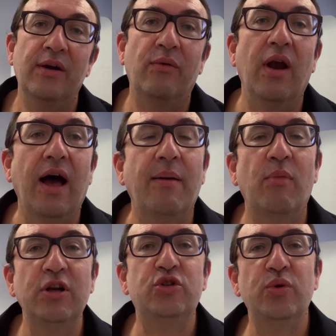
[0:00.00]
Voilà,
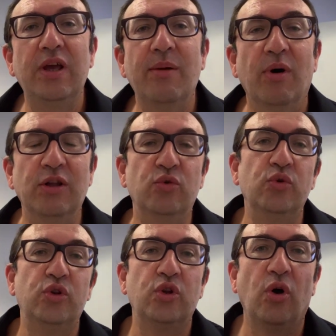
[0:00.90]
mois de juillet, mois
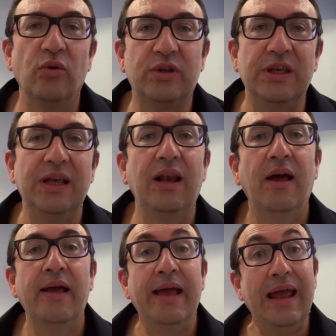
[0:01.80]
d'août, tranquille.
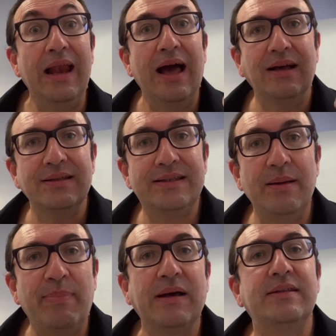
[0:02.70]
Et là, c'est
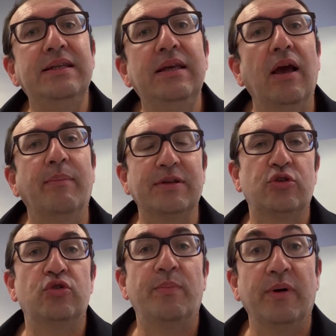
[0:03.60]
parti, parce
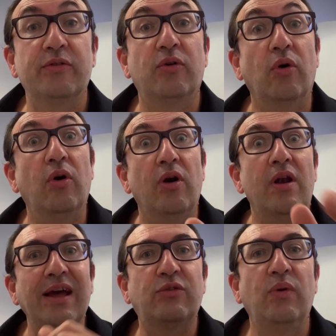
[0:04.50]
que je pense que
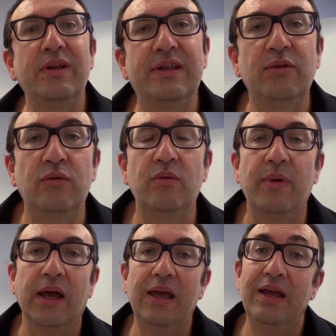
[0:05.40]
l'actualité du
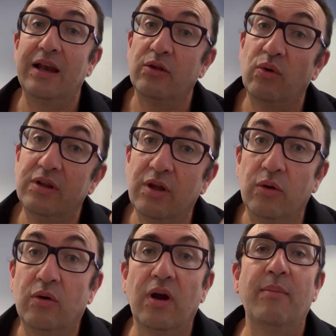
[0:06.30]
numérique, l'actualité du
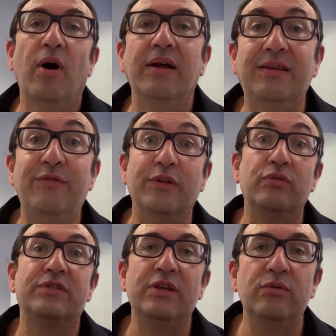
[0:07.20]
collaboratif et
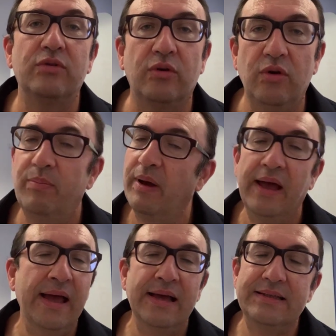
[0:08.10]
tout ce qui nous occupe,
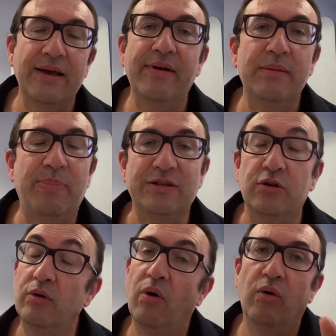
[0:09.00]
ça va être
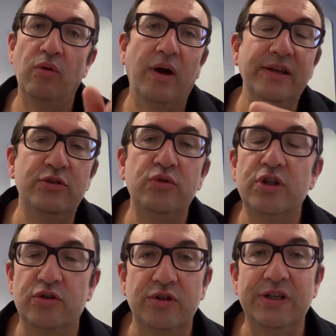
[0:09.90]
passionnant. On aura des sujets
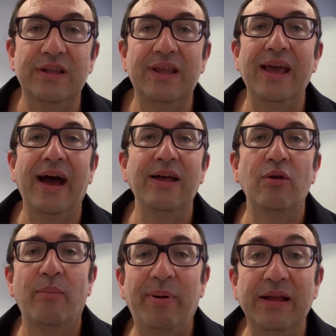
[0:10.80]
de société à
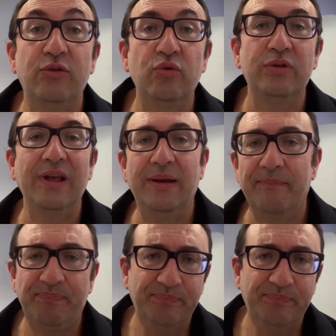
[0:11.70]
n'en pas douter.